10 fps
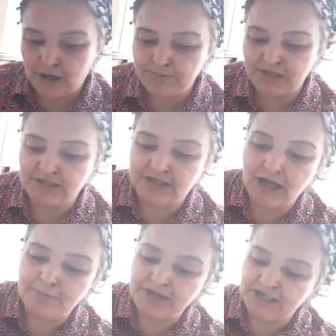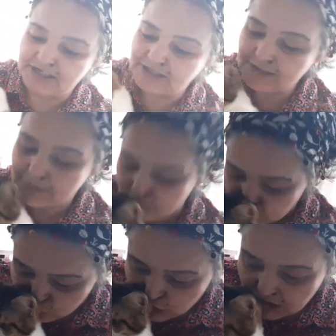Ablaları, abileri.
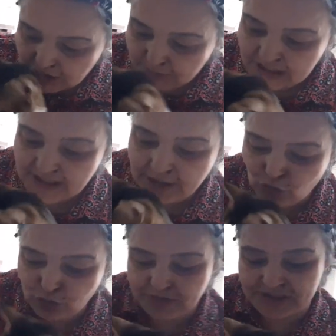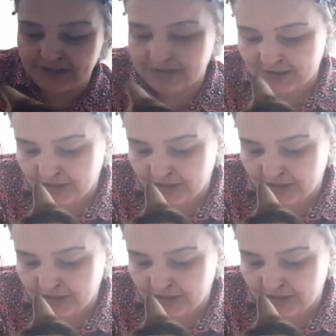Bilerek olmadı.